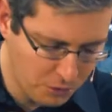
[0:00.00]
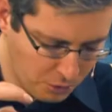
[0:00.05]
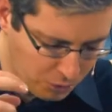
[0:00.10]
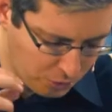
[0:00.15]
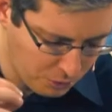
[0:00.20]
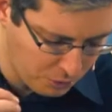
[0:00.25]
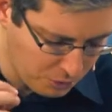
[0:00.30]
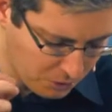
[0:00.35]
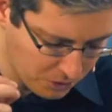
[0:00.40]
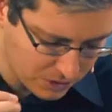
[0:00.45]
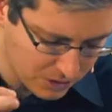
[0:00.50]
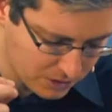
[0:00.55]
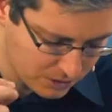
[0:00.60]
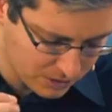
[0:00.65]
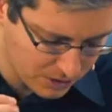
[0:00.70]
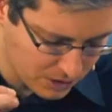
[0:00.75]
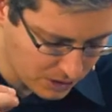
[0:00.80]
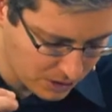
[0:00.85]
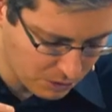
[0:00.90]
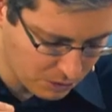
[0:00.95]
hören
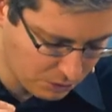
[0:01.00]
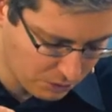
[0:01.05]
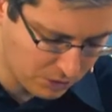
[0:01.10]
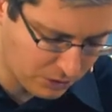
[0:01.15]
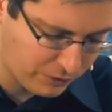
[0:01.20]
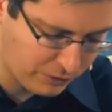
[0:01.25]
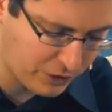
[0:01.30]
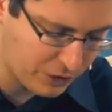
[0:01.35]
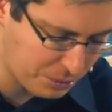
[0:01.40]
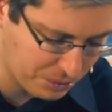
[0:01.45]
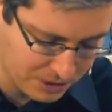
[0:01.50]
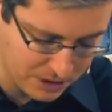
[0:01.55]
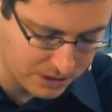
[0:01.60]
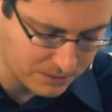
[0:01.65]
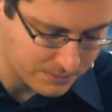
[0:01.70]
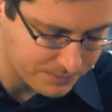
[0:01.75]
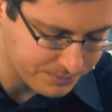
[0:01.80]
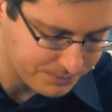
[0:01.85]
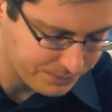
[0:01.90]
und verstehen.